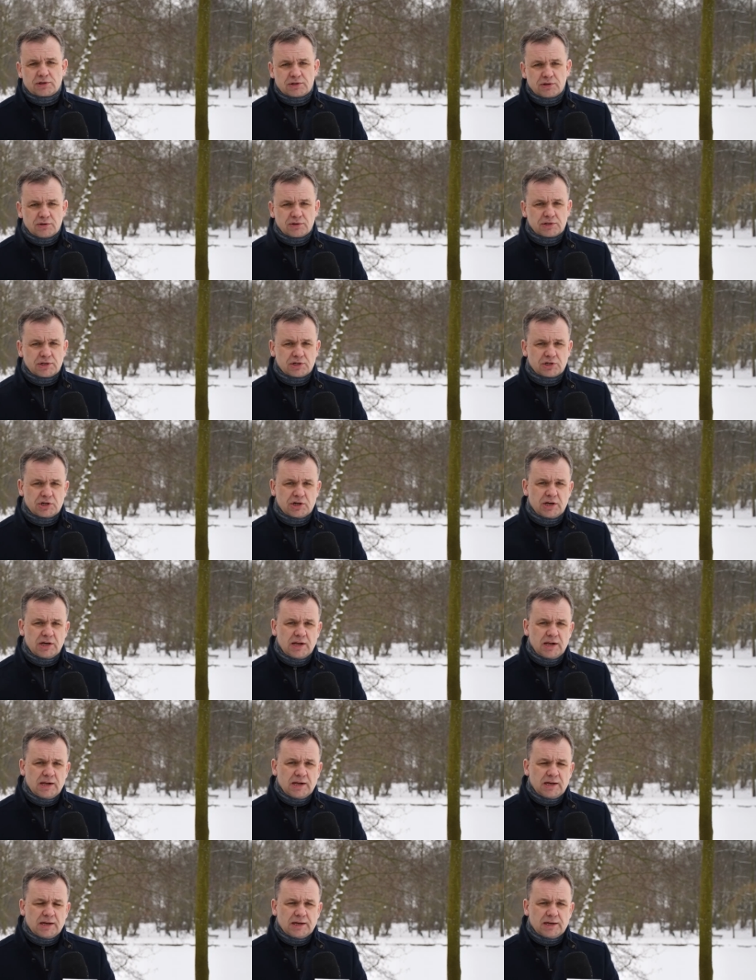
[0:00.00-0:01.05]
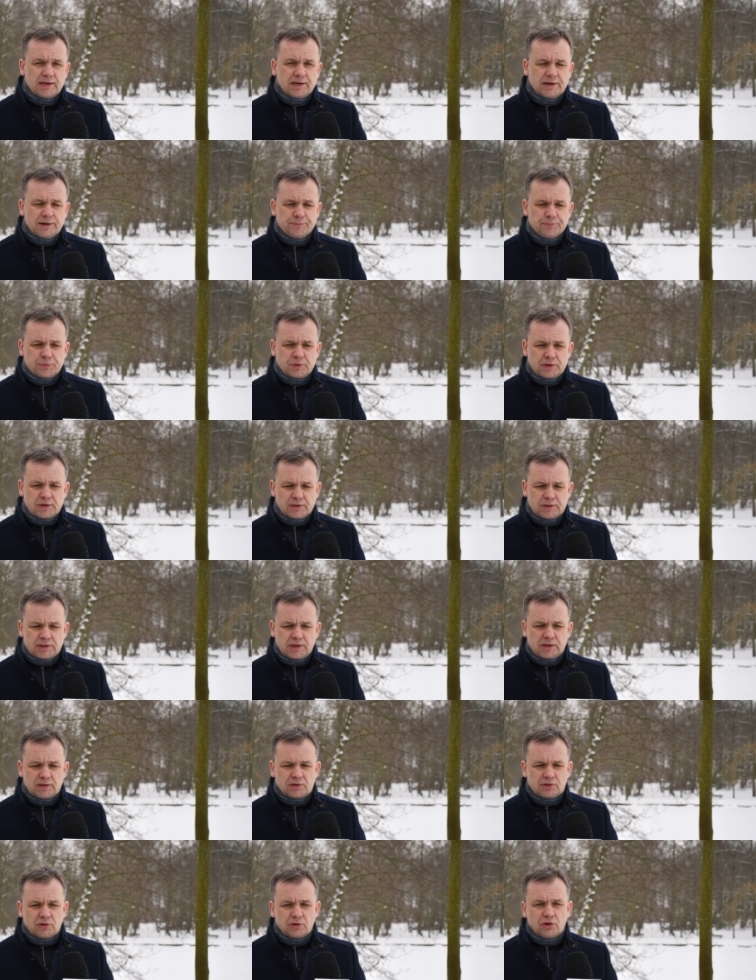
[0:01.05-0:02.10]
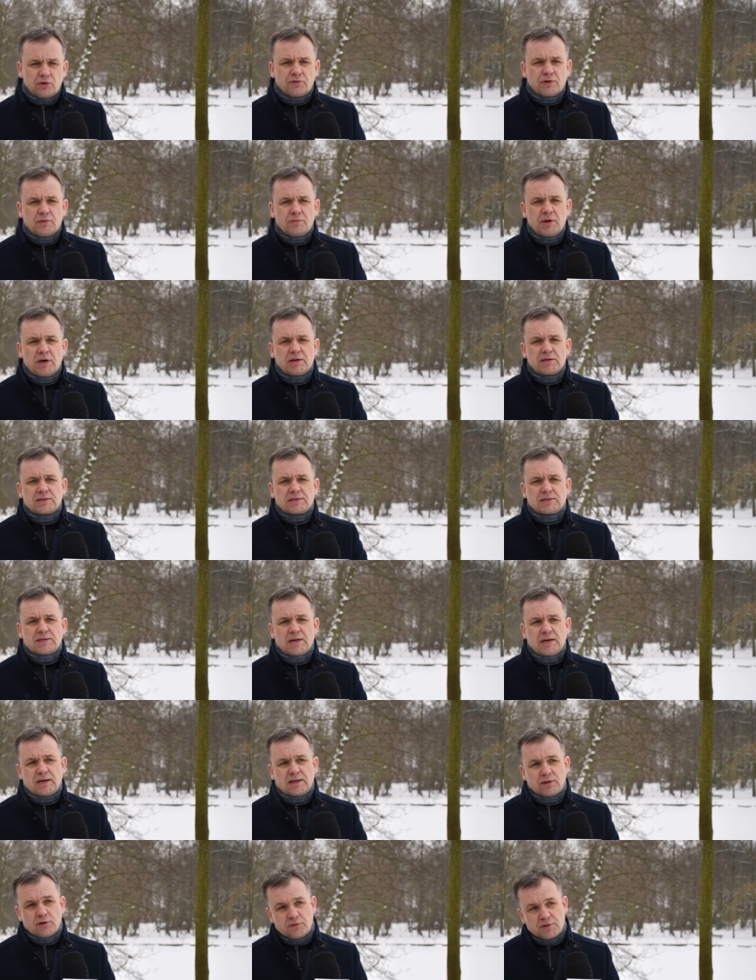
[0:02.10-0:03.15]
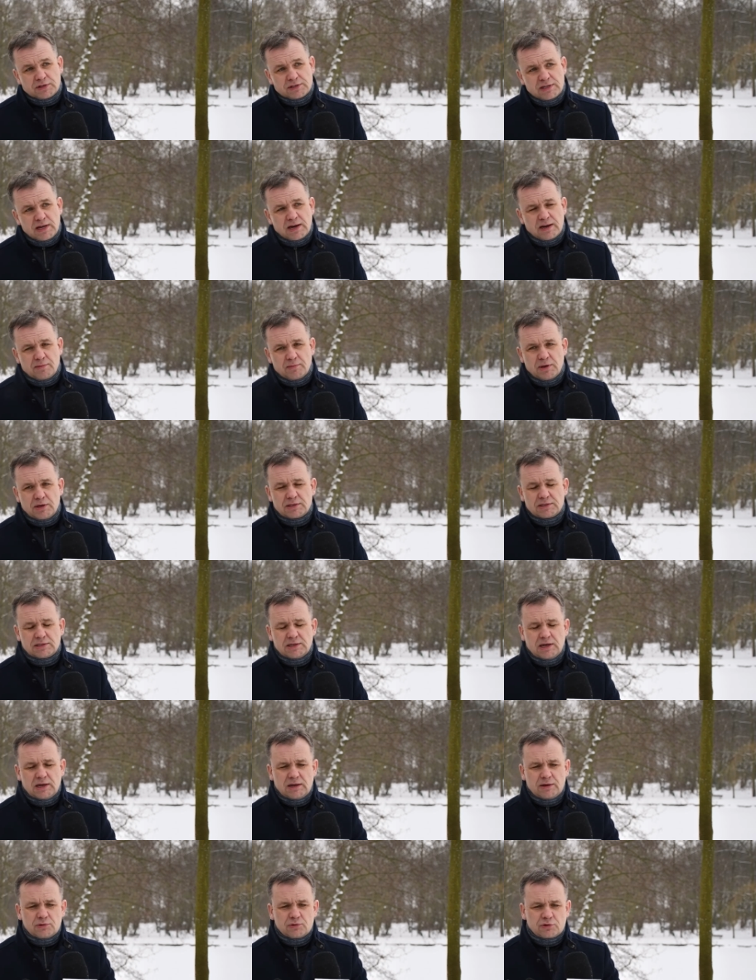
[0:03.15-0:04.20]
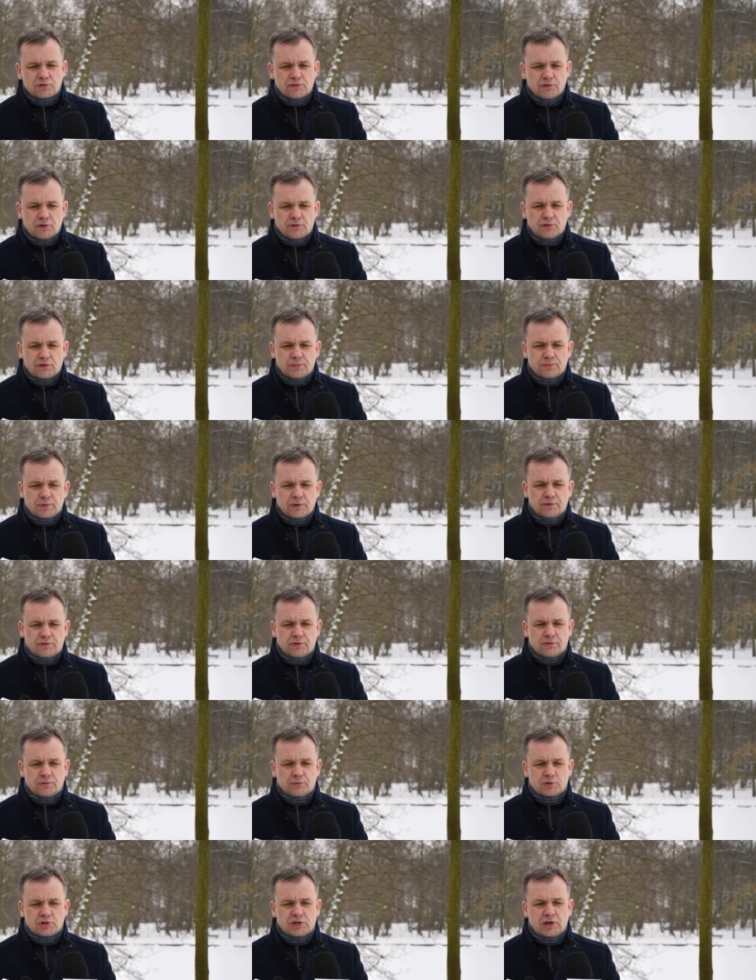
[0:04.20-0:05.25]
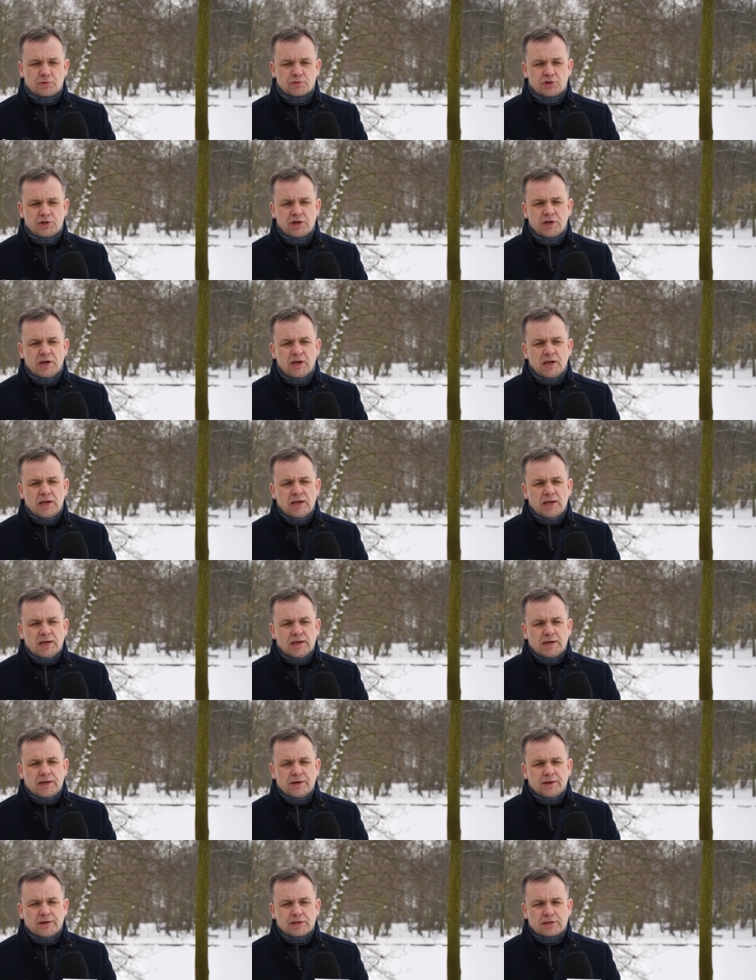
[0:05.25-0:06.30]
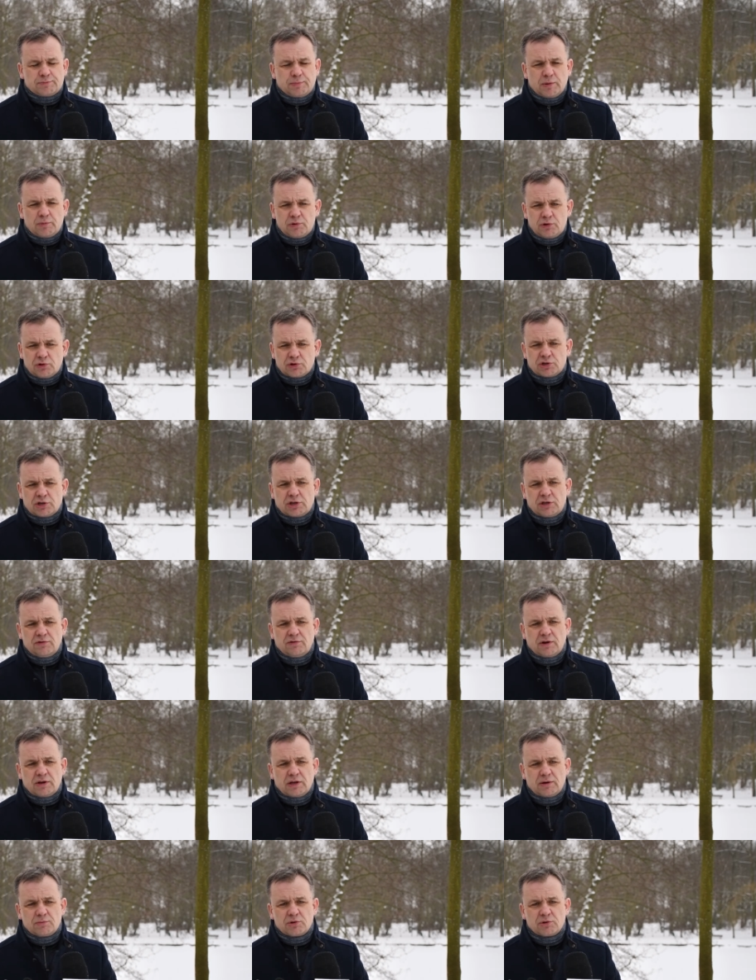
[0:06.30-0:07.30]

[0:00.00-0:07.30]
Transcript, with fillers: Sądzę, że ten, to nowe nowe miejsce, nowe stare miejsce, ale już w nowym, w nowym kształcie, e, spełni oczekiwania